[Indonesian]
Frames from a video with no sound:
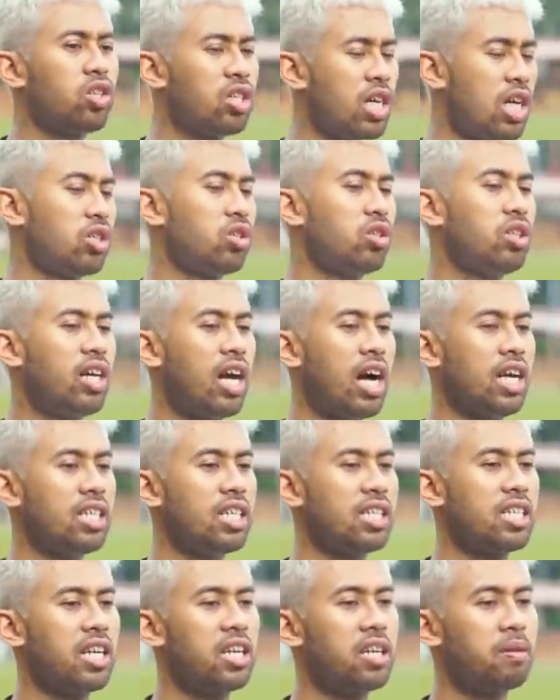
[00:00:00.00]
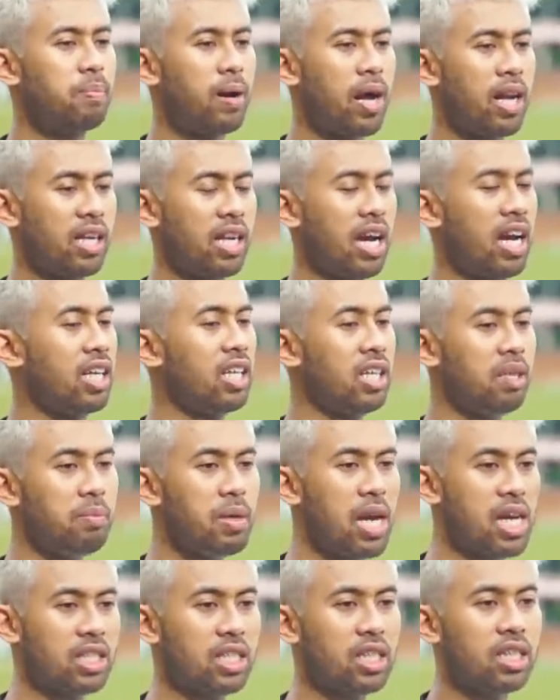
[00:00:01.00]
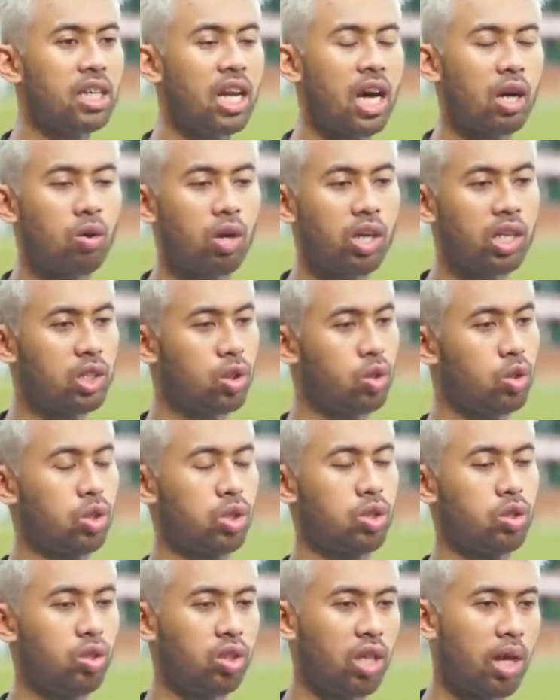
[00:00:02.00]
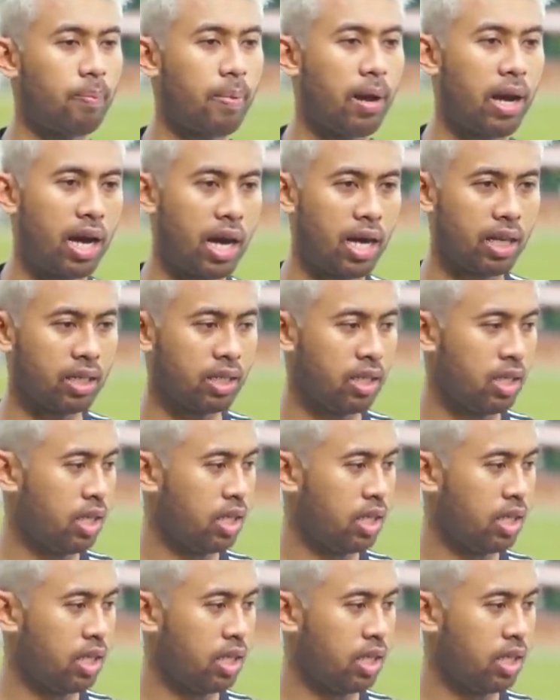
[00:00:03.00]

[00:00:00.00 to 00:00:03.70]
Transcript: Terus langsung dihajar dari depan Nah ini biasa dilakukan di sudut-sudut lapangan